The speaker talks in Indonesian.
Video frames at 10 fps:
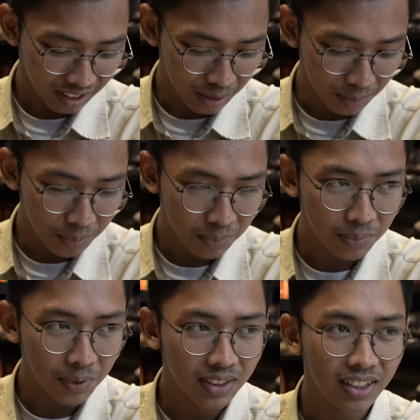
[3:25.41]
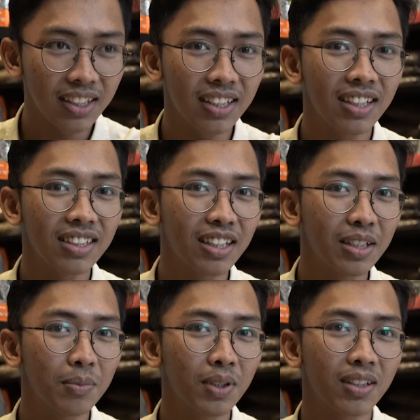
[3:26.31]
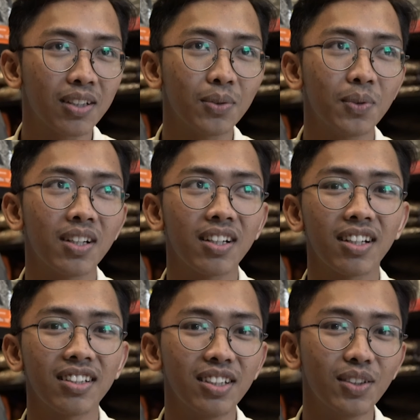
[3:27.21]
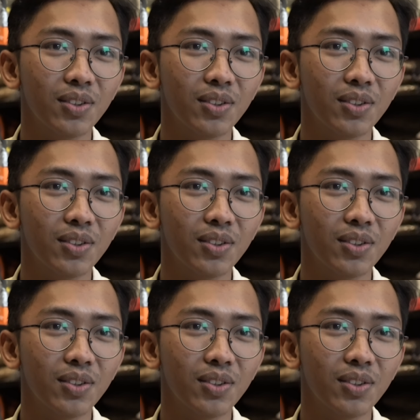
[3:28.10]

yang buat saya nggak jadi buat keluar kerja